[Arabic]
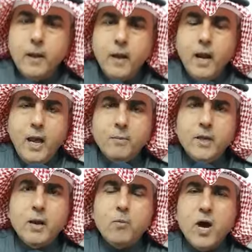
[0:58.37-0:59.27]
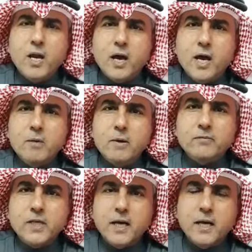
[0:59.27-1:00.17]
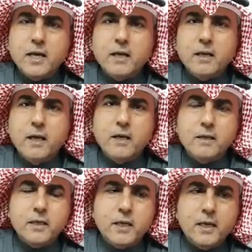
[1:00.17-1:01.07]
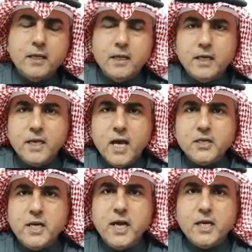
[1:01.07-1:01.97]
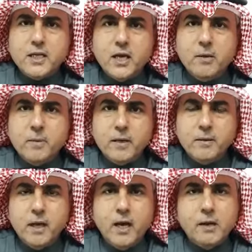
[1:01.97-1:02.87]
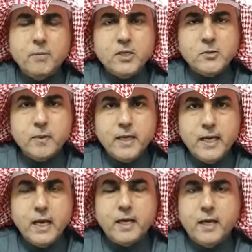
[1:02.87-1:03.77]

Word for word: لا الحمد لله مو انا اقيم نفسي انا انا النتائج هي اللي تقيمنا انا بالنسبه لي انا